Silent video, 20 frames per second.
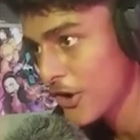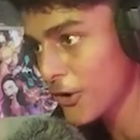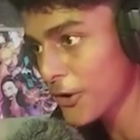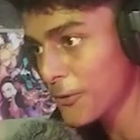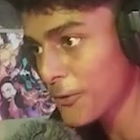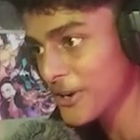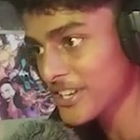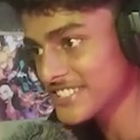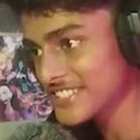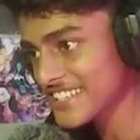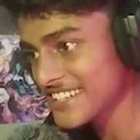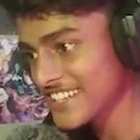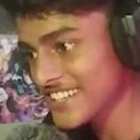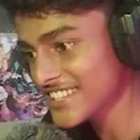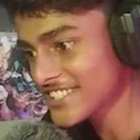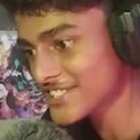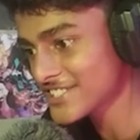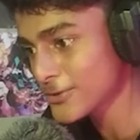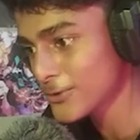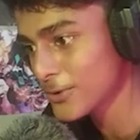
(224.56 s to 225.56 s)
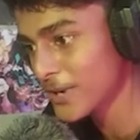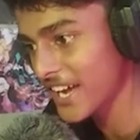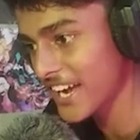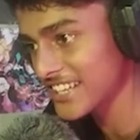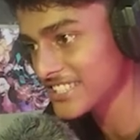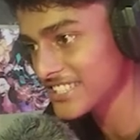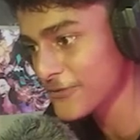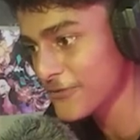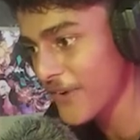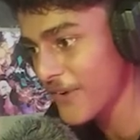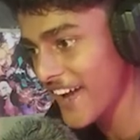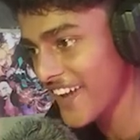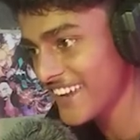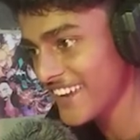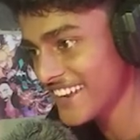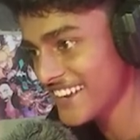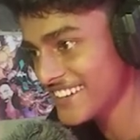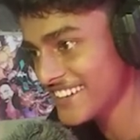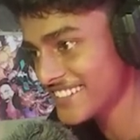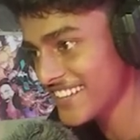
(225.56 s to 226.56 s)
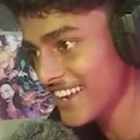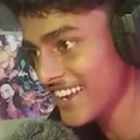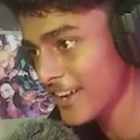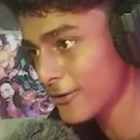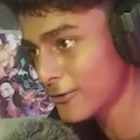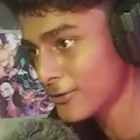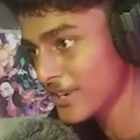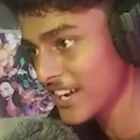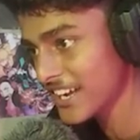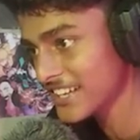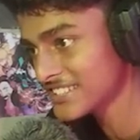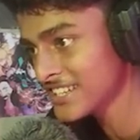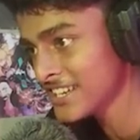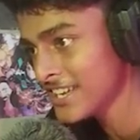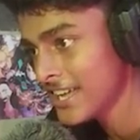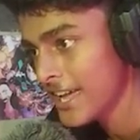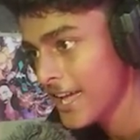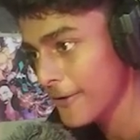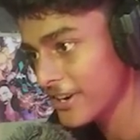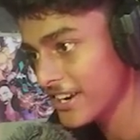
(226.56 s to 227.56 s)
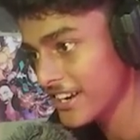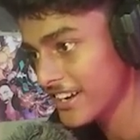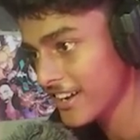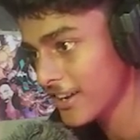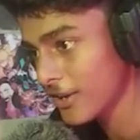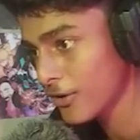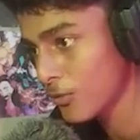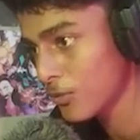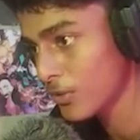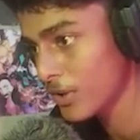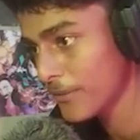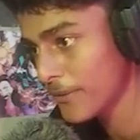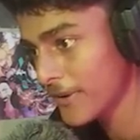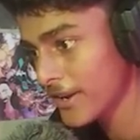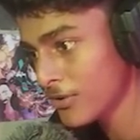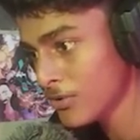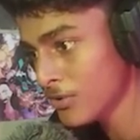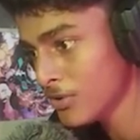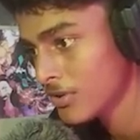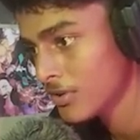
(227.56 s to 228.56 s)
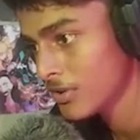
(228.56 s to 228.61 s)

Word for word: ওকে বয়েজ অ্যান্ড গার্লস খুলে গেছে ফাইনালি তালা খুলে গেছে এবার এটাকে খুলে ফেলো